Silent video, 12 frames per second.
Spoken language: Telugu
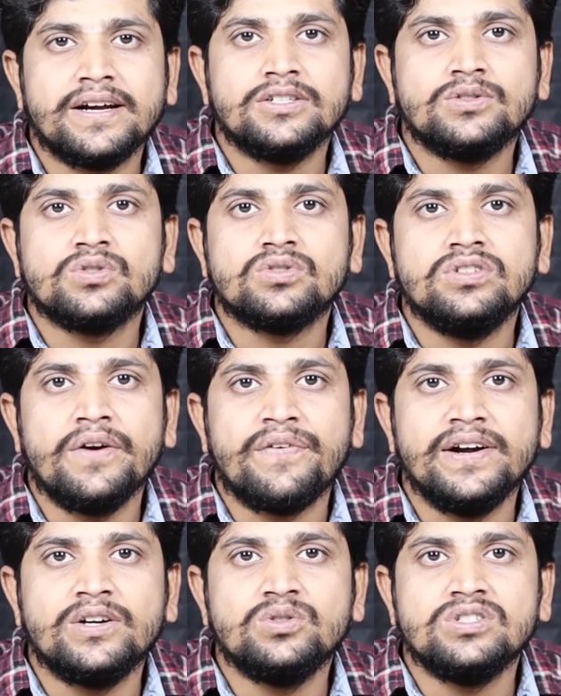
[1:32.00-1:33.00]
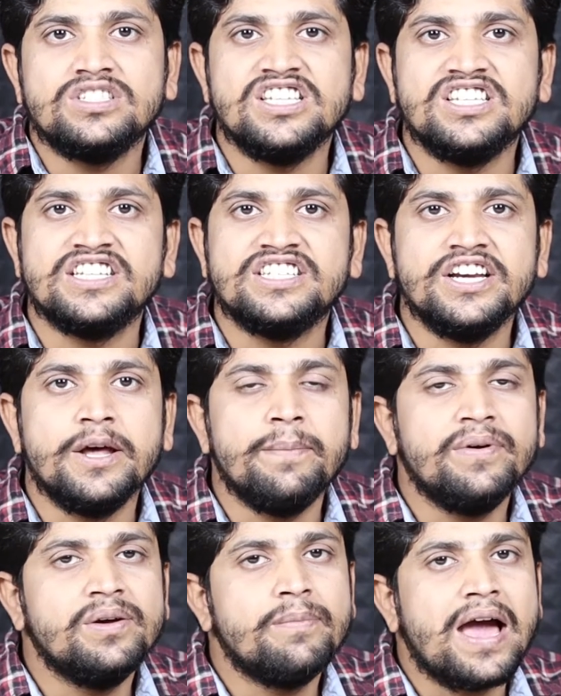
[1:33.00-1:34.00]
పరంగా చూసుకుంటే ఫ్రంట్ వచ్చేసి సిక్స్టీన్
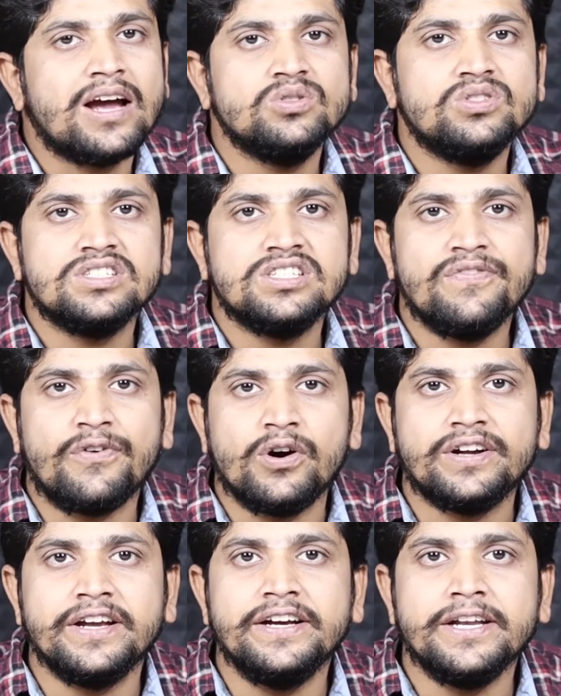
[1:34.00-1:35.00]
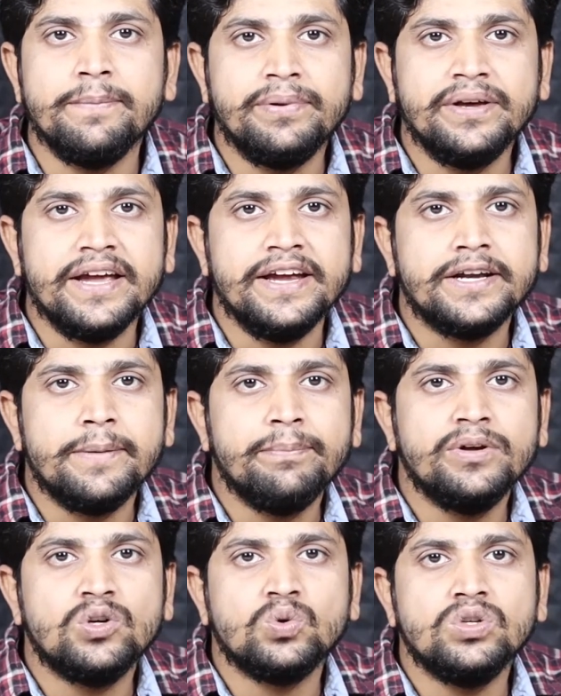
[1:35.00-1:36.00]
ఎంపీ బ్యాక్ వచ్చేసి ఫార్టీ ఎయిట్ ఎంపీ ఎయిట్
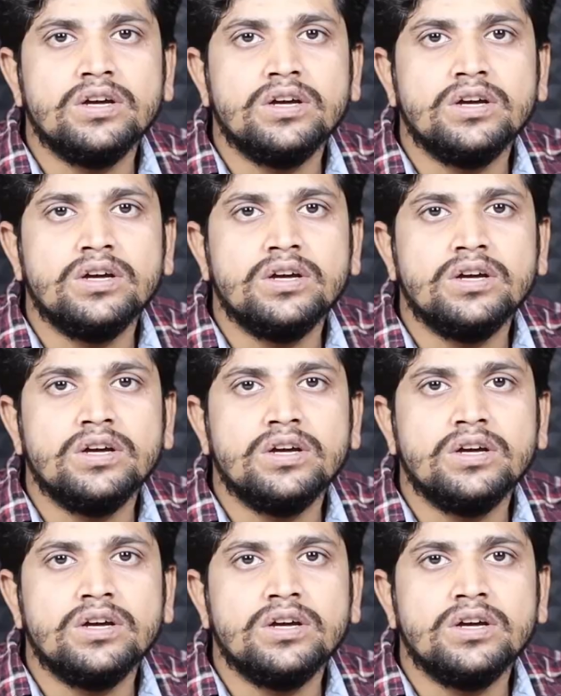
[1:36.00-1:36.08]
ఎంపీ టూ